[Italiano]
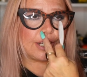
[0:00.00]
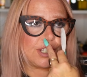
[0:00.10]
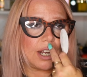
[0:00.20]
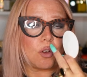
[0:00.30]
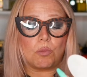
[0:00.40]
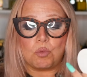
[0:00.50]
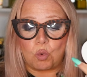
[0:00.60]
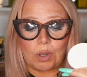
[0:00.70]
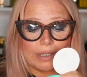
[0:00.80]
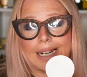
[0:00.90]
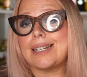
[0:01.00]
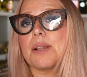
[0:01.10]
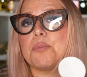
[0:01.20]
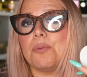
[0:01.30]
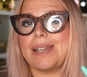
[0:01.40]
che c'era comunque tra la
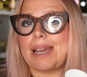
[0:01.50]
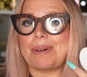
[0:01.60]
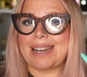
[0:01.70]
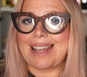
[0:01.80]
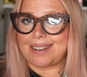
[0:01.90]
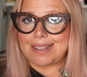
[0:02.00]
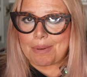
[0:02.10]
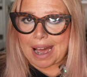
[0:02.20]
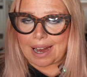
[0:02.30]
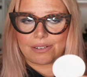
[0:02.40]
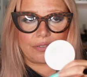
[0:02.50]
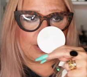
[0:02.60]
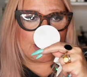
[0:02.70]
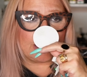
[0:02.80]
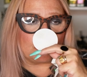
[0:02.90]
Repubblica Marinara di
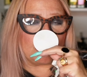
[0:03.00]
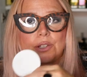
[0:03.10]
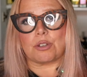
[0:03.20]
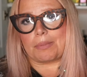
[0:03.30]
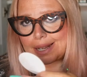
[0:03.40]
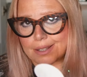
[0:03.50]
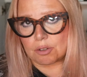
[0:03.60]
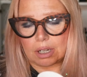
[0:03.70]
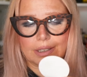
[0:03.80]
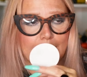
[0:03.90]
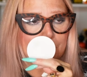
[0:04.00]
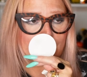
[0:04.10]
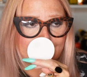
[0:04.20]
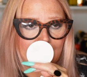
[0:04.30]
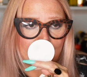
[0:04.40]
Amalfi, quindi insomma la zona
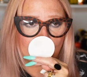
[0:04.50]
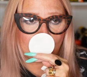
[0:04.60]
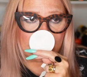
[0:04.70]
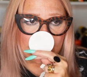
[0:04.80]
napoletano